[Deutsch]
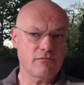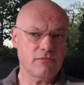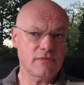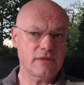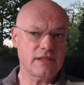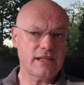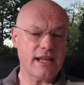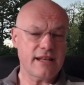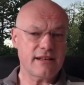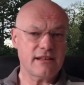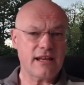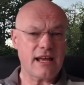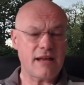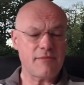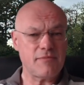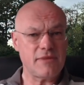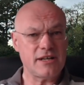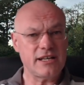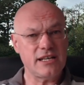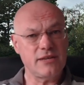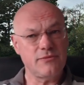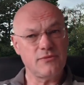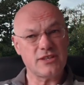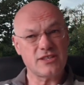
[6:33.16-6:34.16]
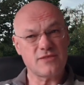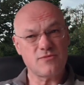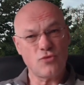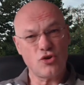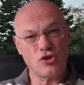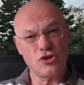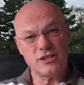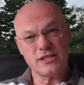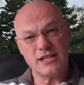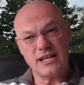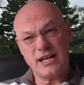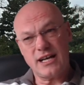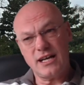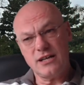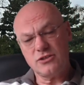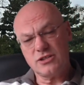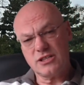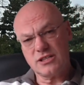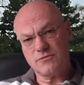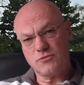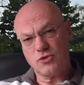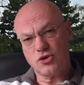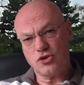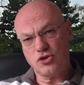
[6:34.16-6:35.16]
dann hat man eben das Model 3 oder
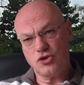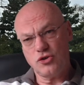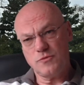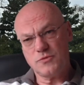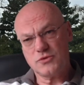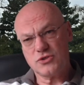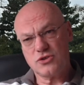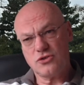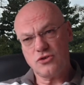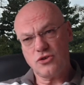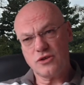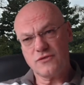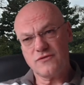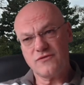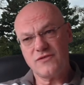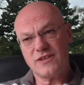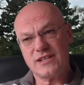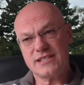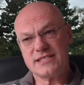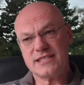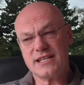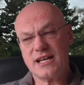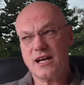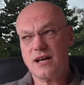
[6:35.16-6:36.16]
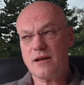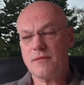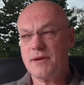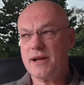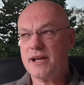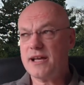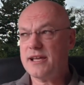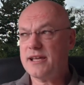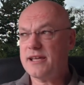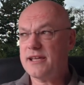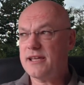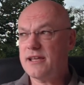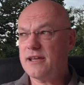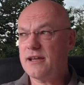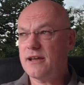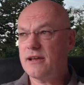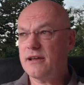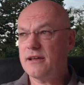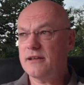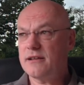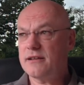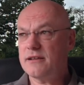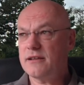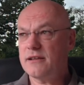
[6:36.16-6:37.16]
das Model Y, was aber
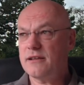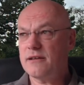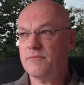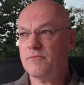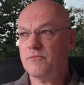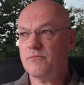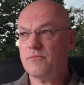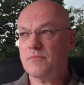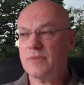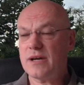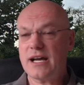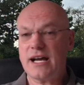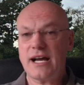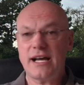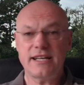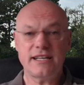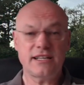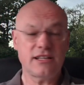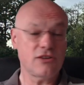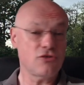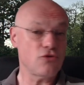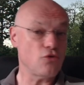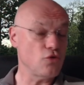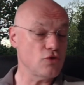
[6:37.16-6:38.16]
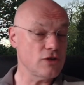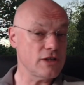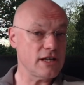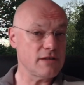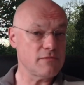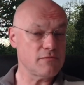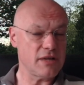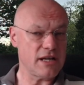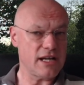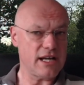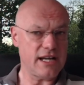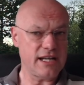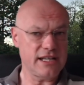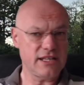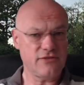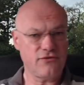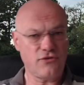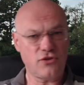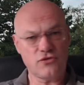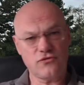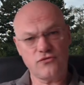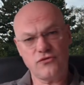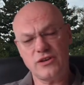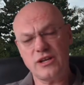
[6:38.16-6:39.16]
eher in dem Bereich, im unteren Bereich
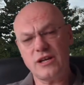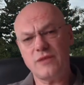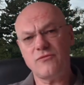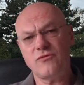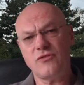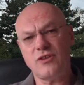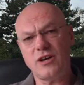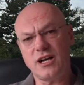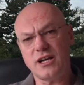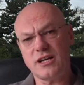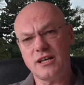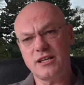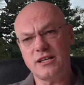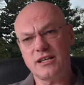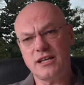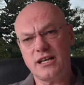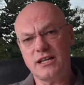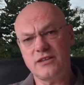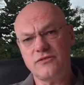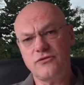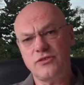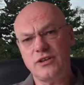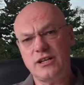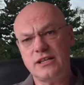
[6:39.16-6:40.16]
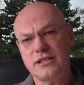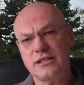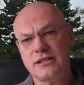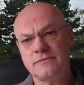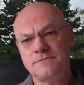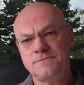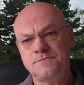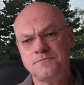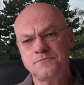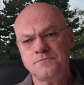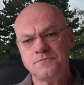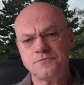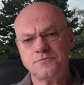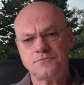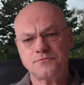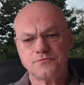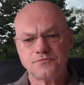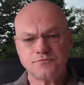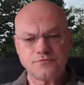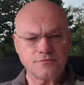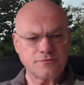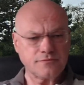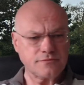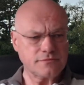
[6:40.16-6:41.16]
von Firmenwagen hineinfällt
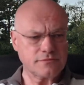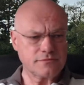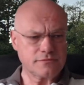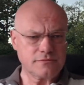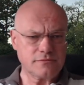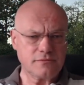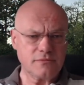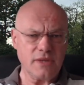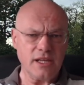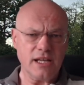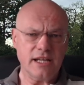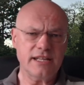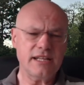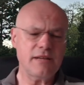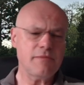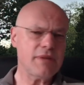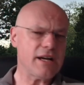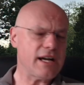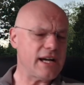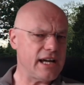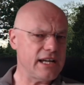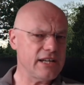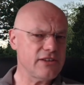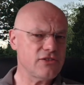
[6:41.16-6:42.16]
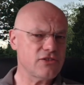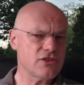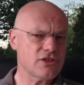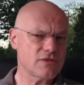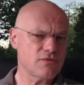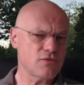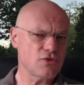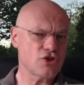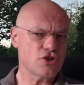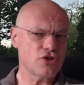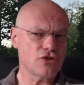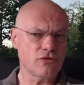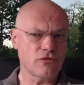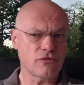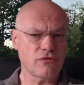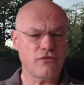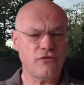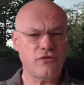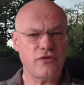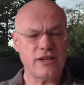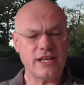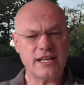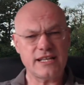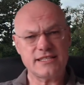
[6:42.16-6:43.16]
in dem Bereich zwischen
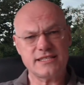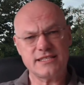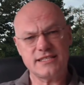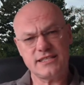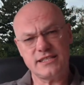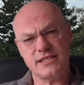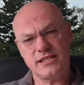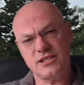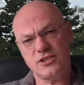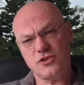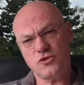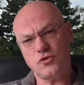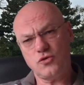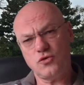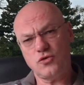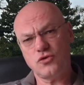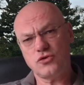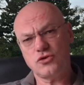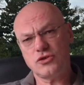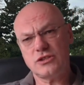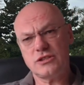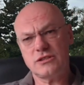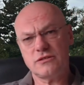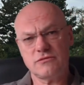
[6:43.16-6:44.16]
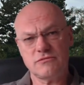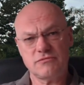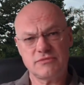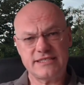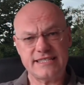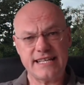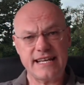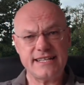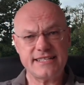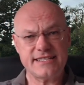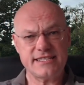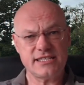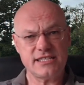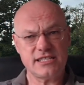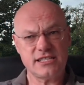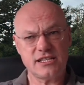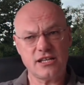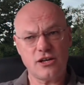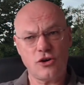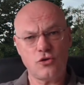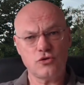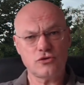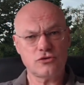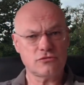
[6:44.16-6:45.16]
40 und
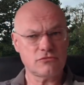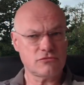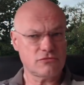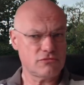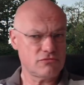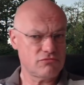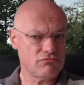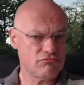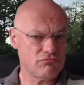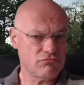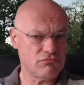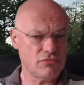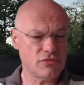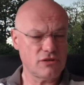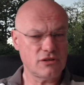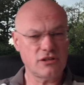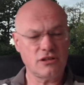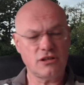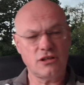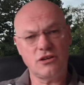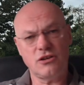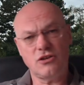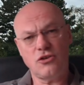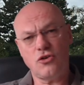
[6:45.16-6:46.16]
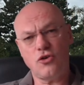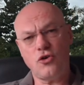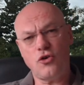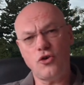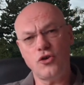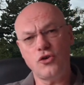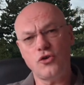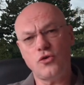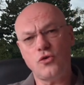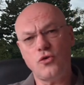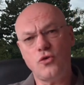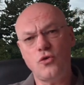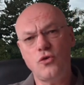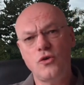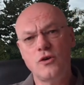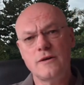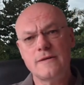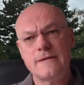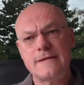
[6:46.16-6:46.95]
60.000 äh, Euro,